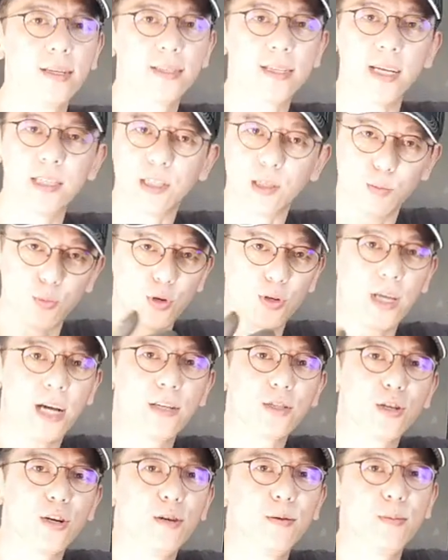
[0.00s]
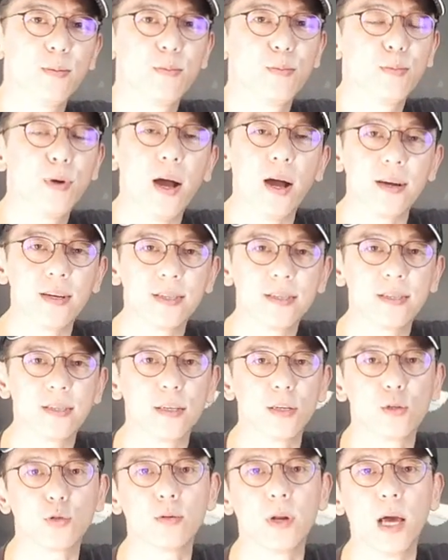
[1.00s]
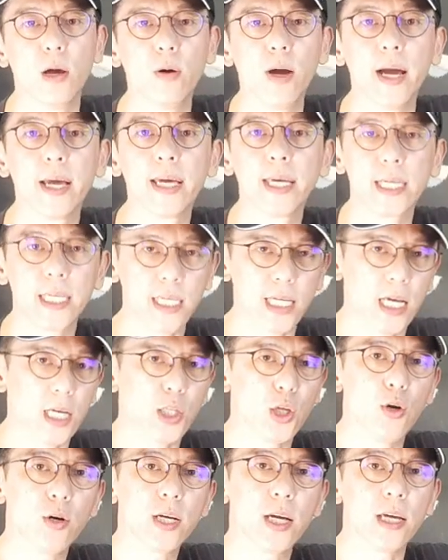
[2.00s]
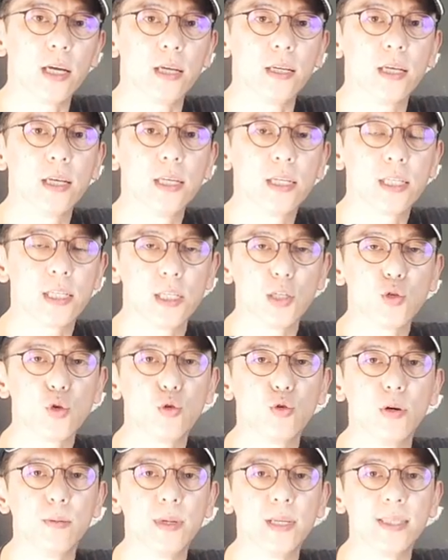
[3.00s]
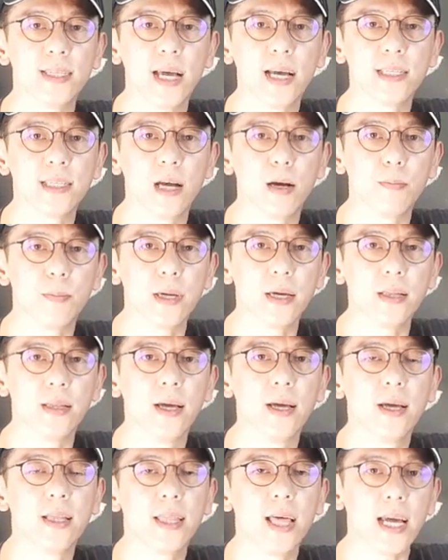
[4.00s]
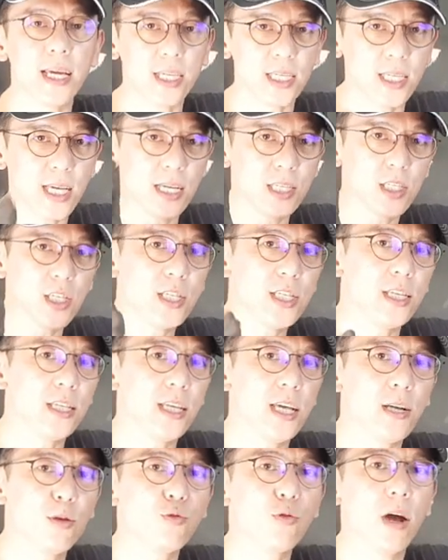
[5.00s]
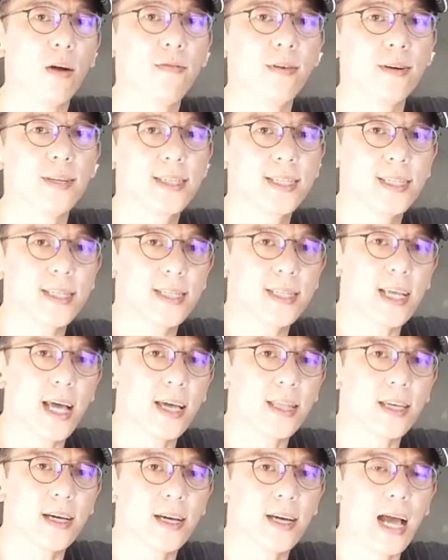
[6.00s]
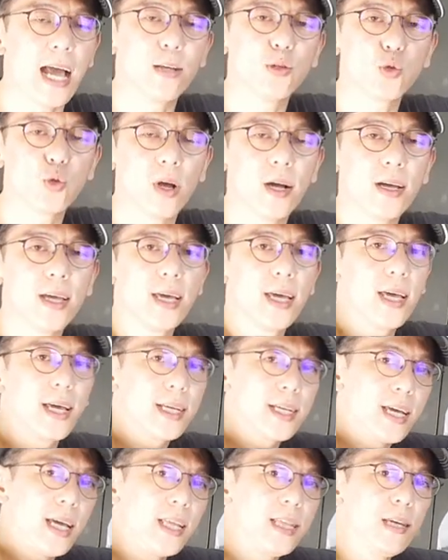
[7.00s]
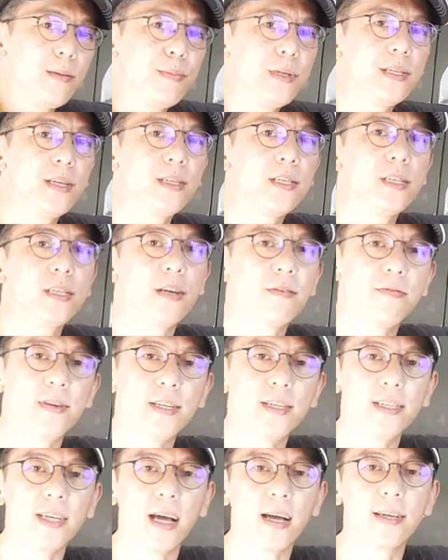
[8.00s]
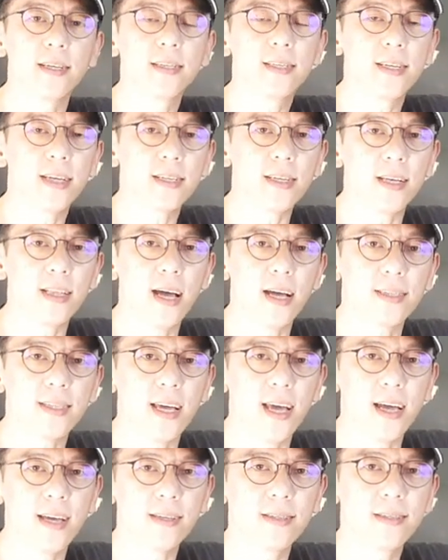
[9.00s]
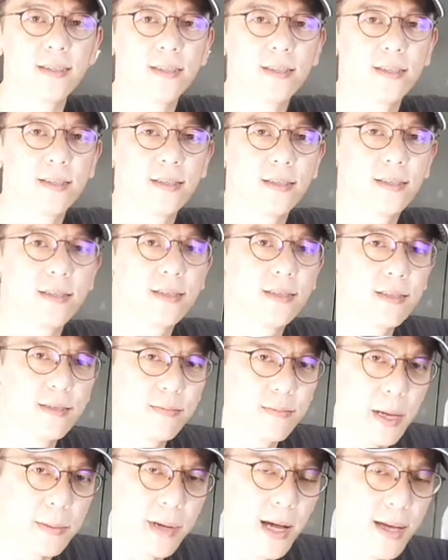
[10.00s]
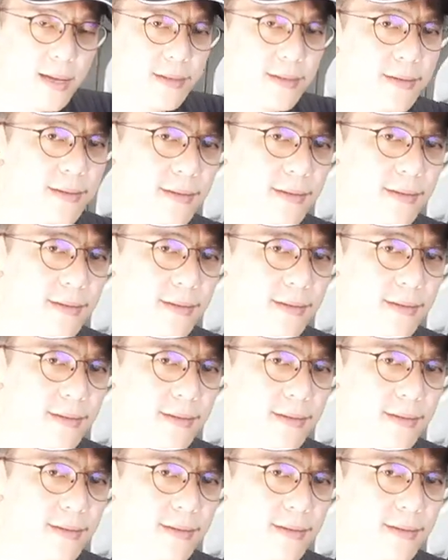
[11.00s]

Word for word: 在直播当中不好意思提出来的话，也都可以私讯我们家小编。那以上是今天 r a f a l 四代的安装 K T 避震器的分享，谢谢大家，拜拜。